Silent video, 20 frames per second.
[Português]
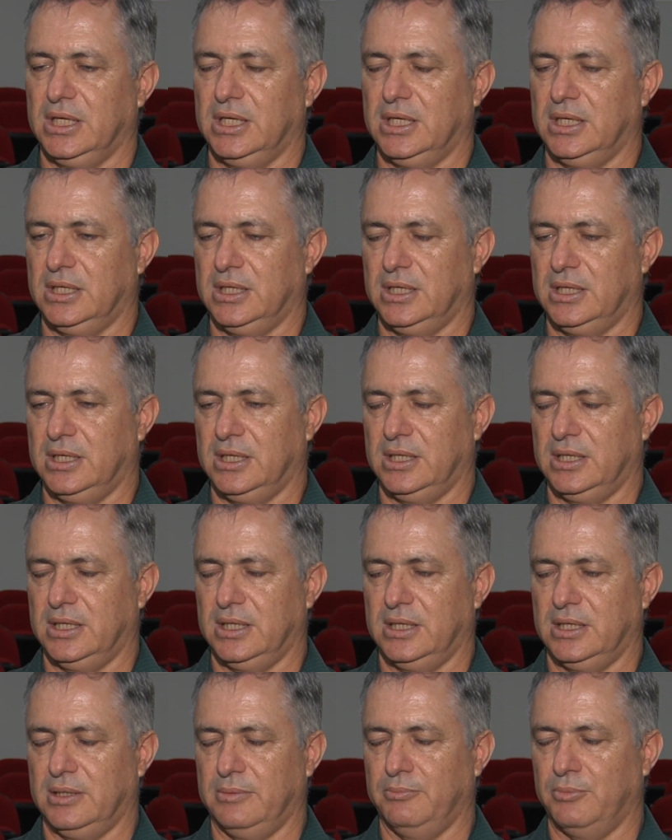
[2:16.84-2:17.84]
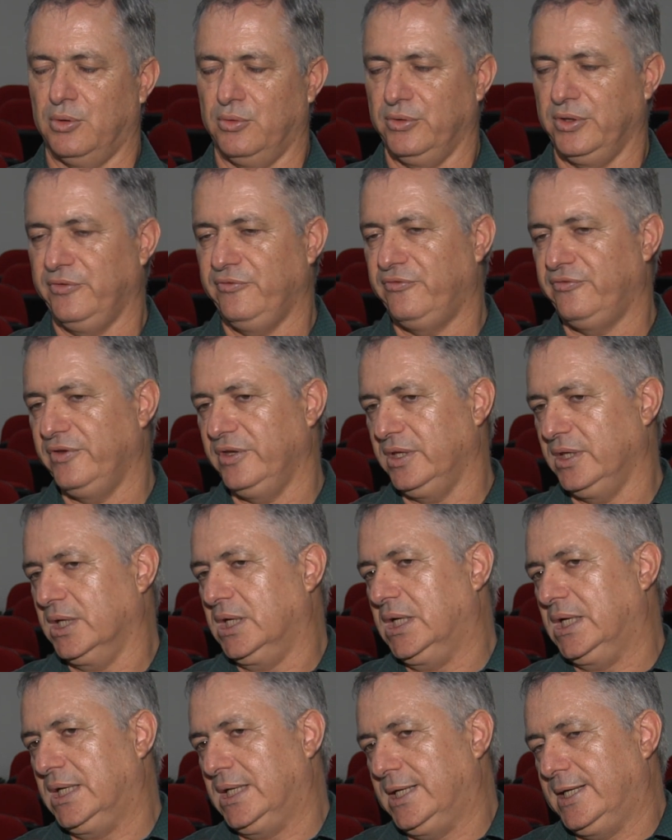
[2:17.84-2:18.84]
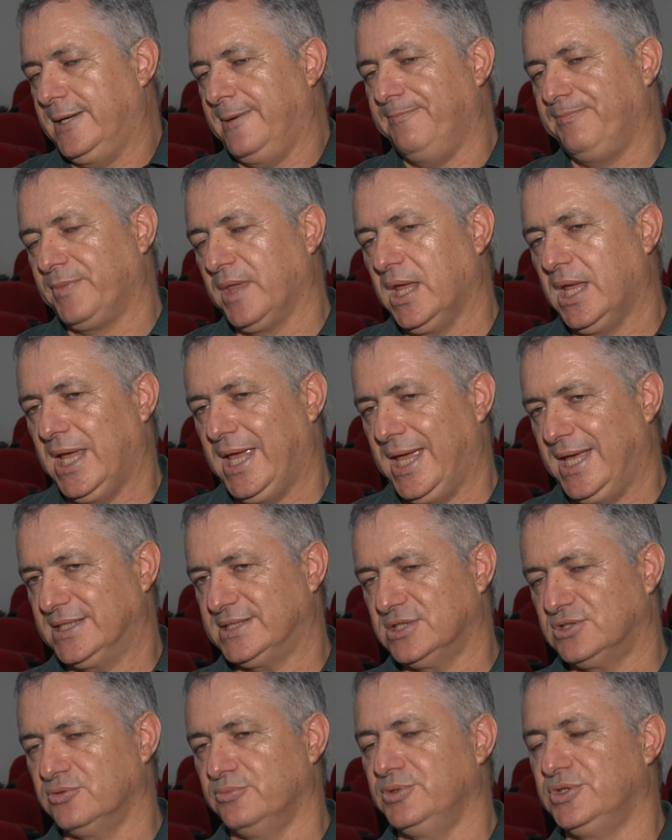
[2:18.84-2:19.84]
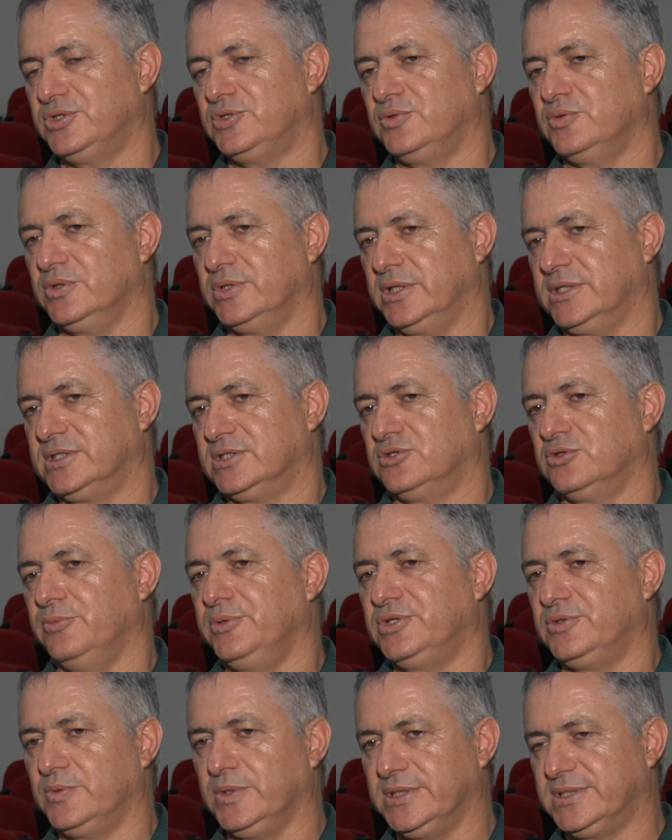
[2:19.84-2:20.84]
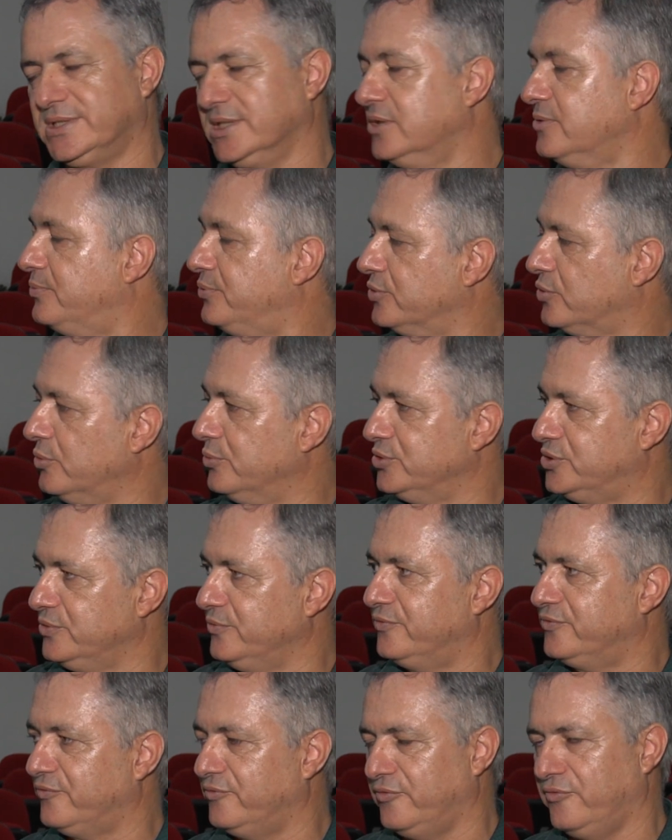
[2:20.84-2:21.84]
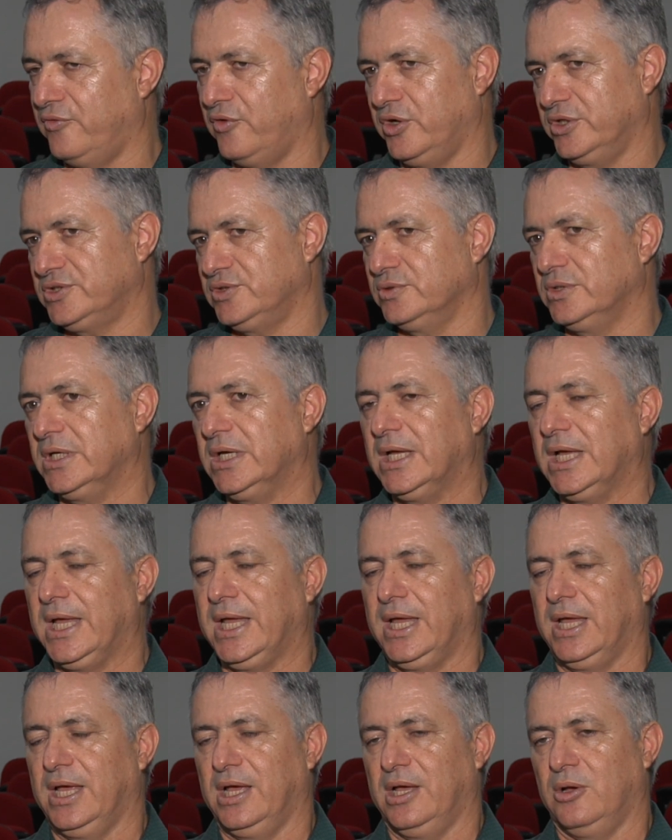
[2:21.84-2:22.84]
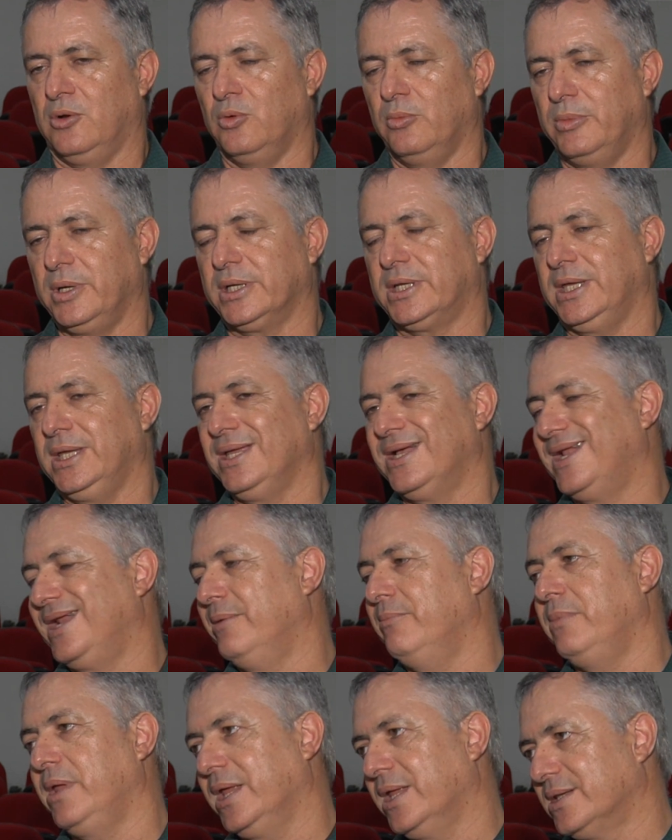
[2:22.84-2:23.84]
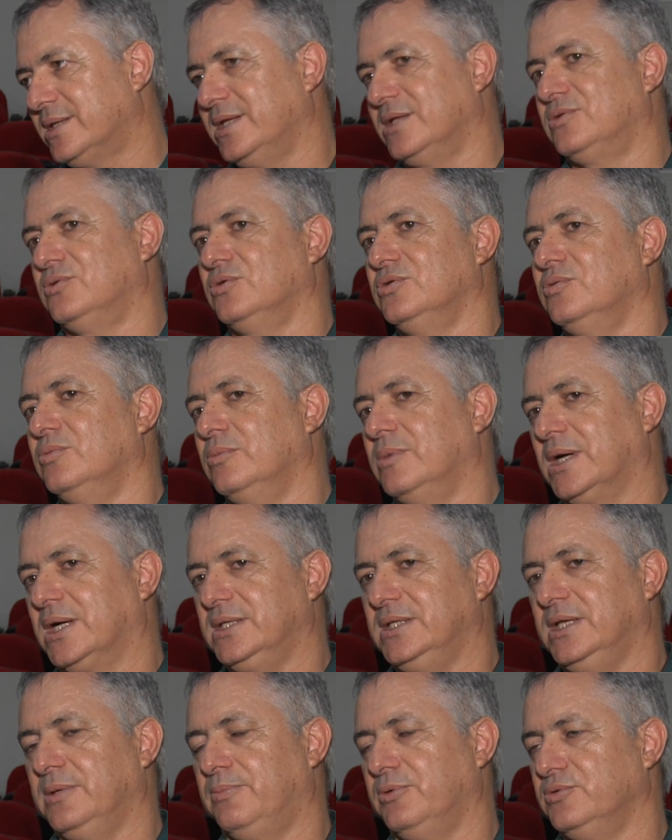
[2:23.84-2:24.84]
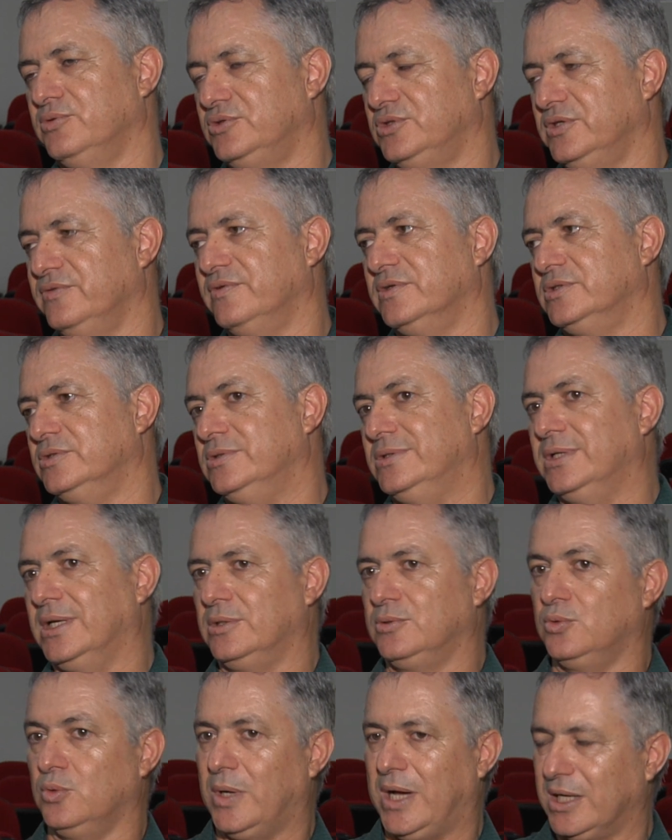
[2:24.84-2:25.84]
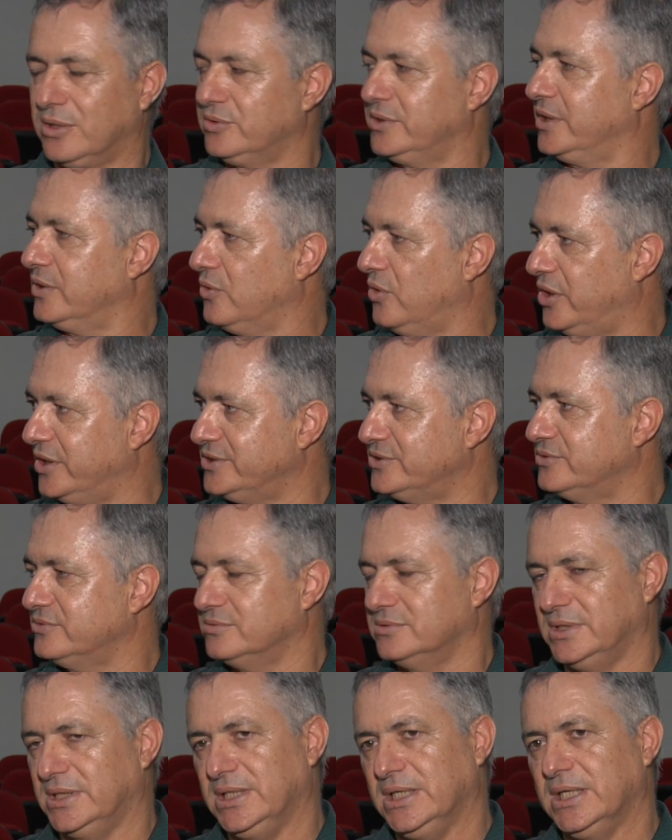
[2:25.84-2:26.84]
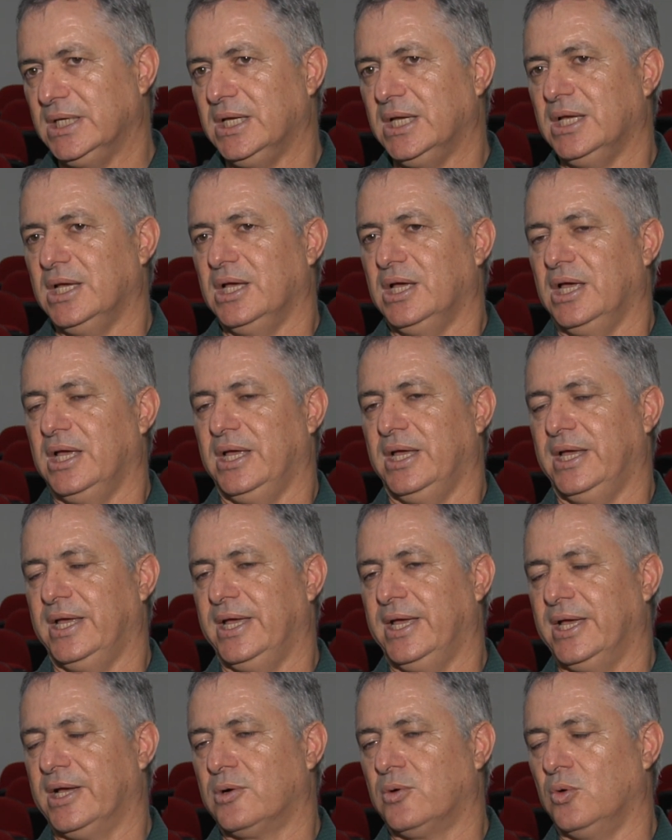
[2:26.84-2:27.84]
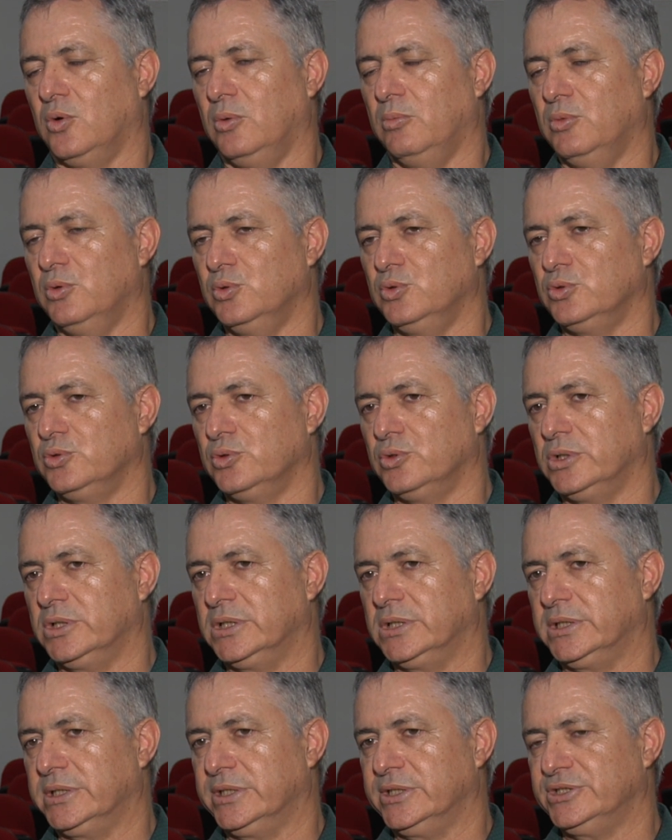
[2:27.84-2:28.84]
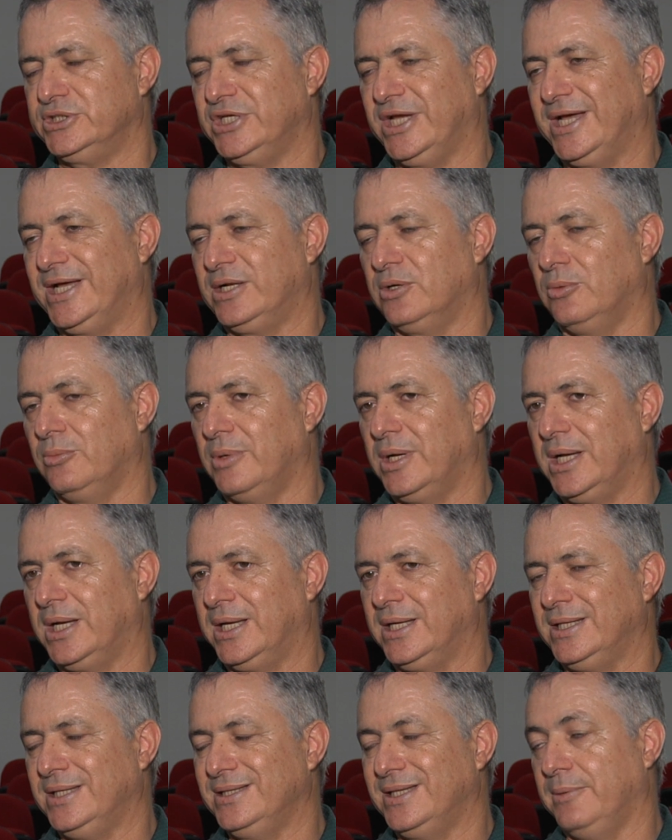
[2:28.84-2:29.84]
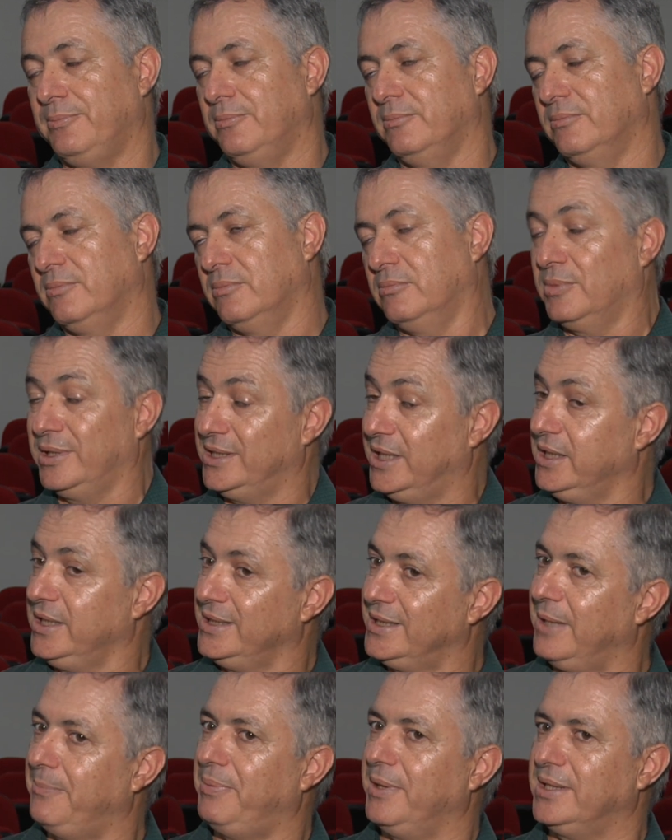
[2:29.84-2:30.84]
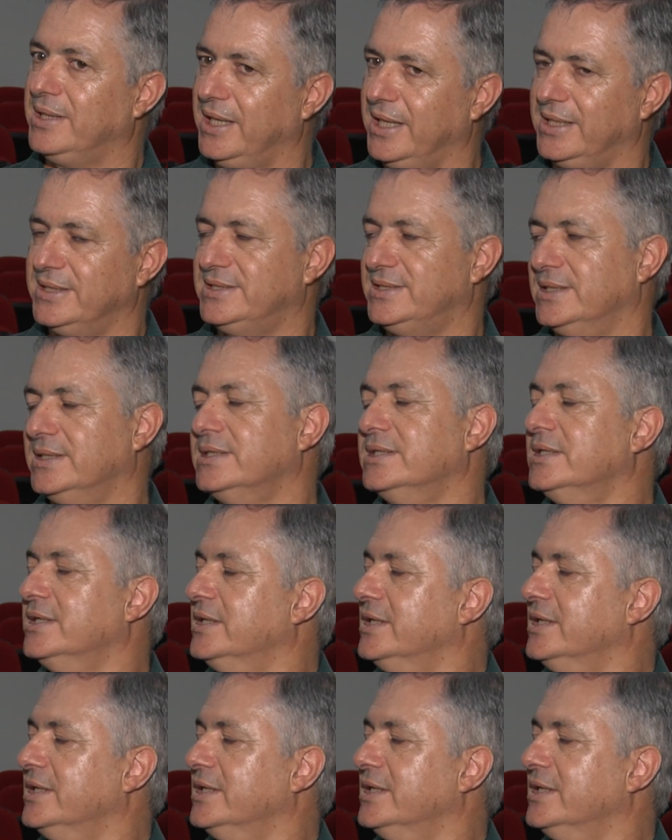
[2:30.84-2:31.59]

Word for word: ah, bom, enfim, ah, essa, substitu essa, substituição por combustível fóssil, ah, uma que incrementa toda uma cadeia produtiva do, agronegócio, né? É, como gera uma, inde uma independência